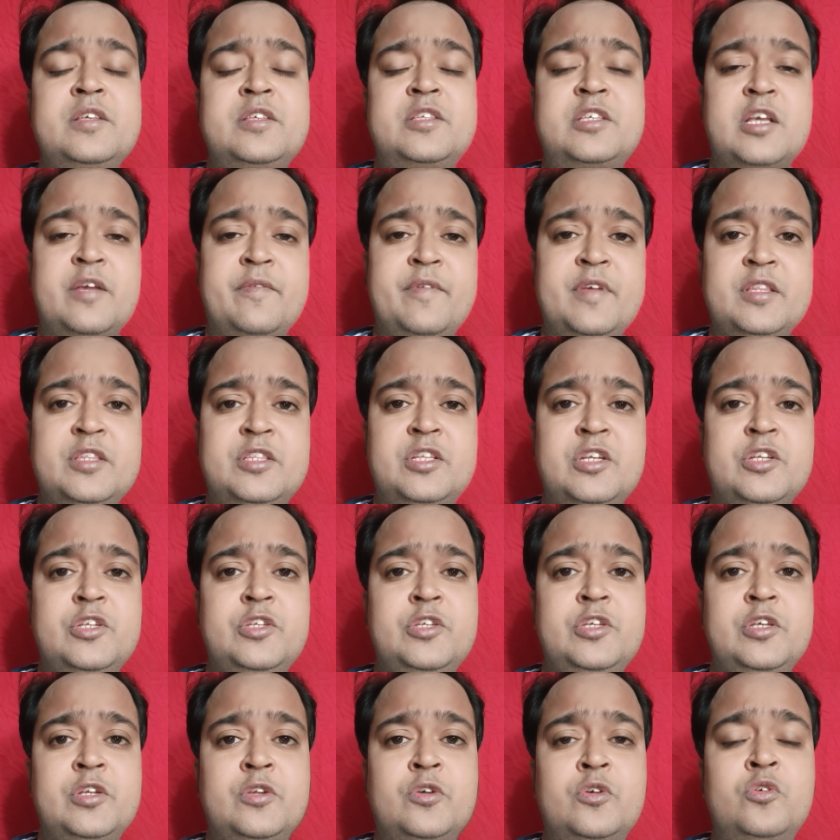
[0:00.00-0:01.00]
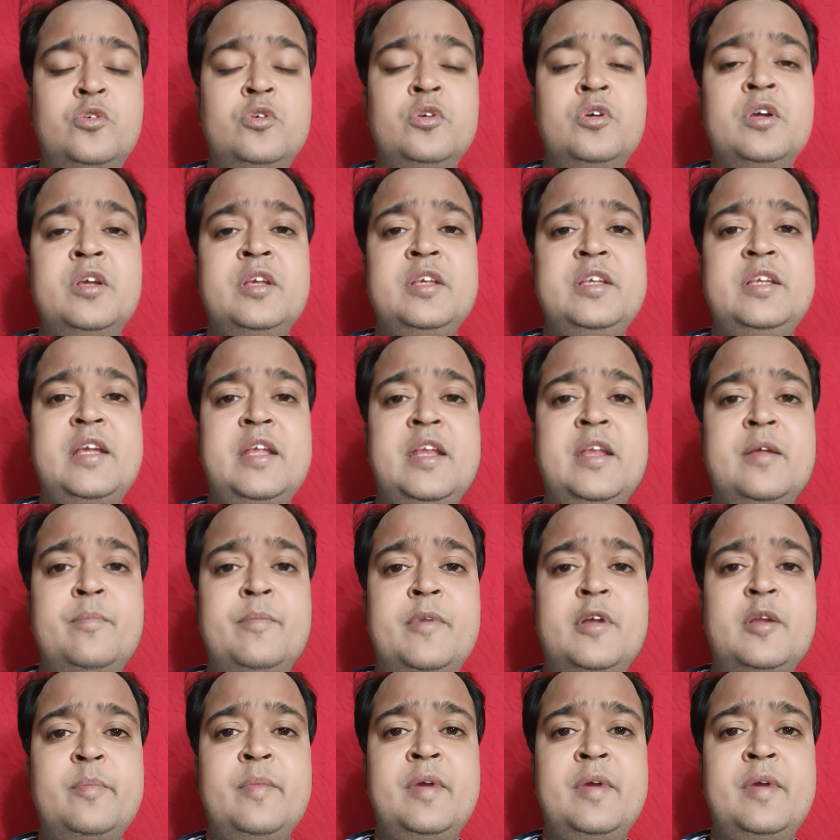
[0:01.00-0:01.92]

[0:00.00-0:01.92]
सेवन थ्री ज़ीरो ये नंबर